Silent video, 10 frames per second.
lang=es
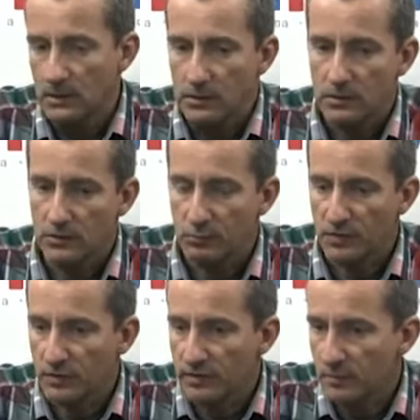Y después
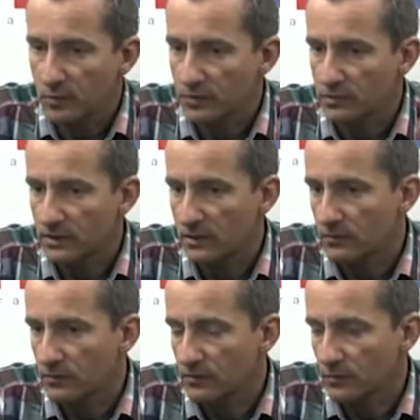les hemos contado
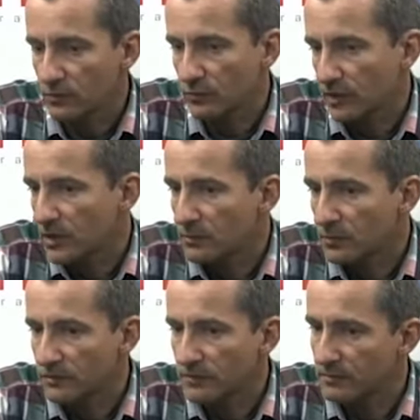que somos un equipo de
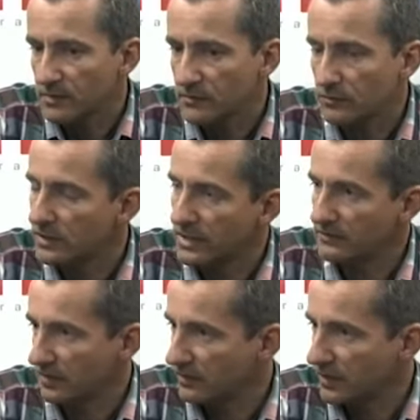filmación del
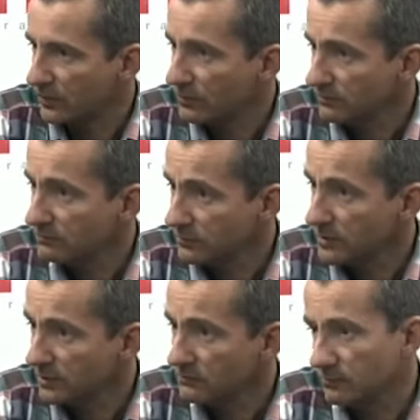extranjero,
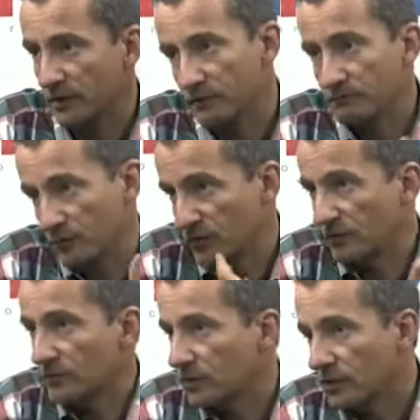ya que
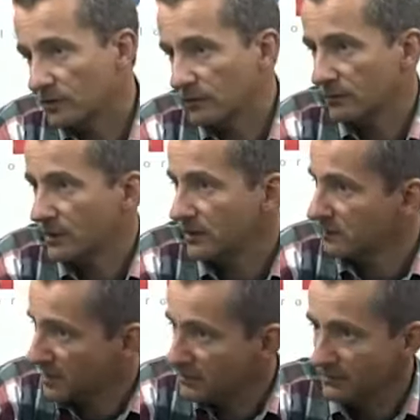sirvió que soy
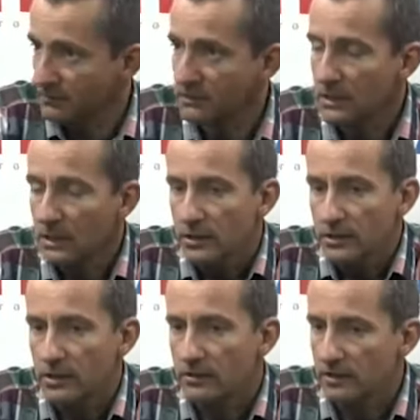alemán, ¿no?
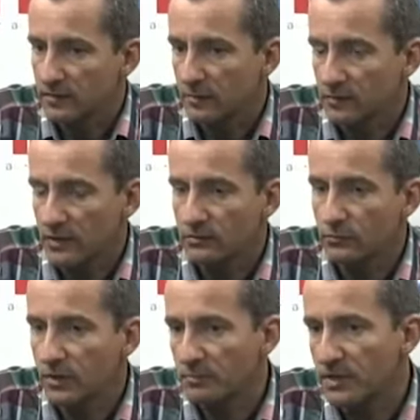Y le hacemos
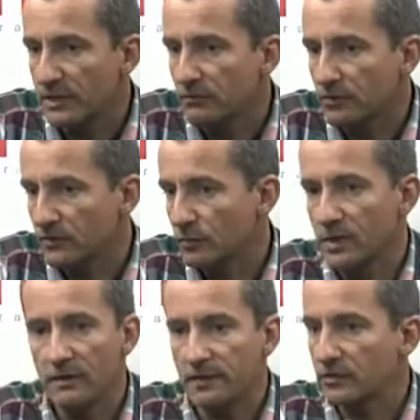una película sobre la
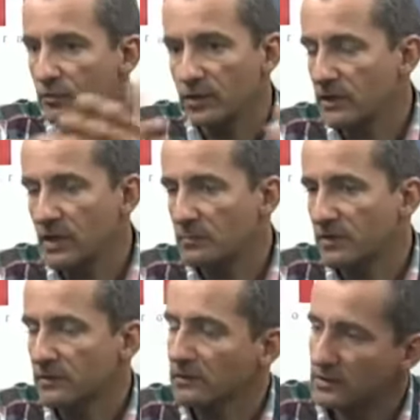aventura de la
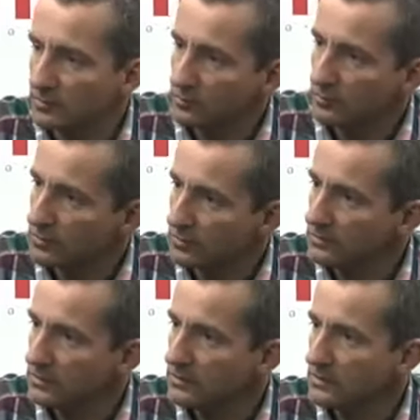pesca de
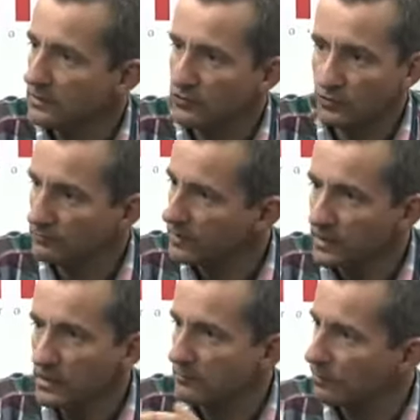tiburón y, su
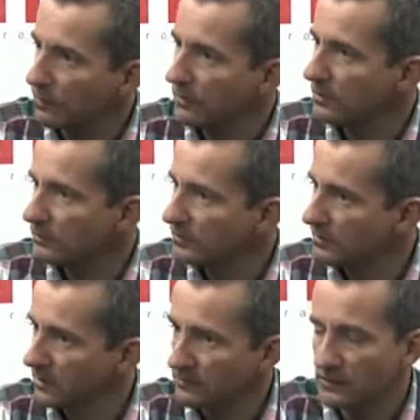vida a bordo, y
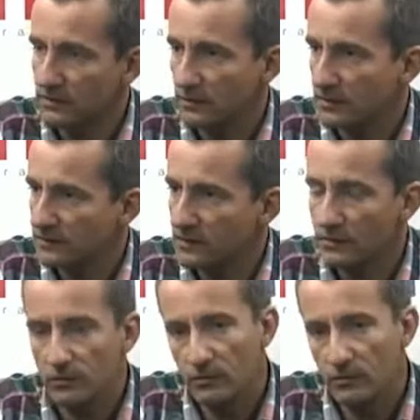etcétera, etcétera.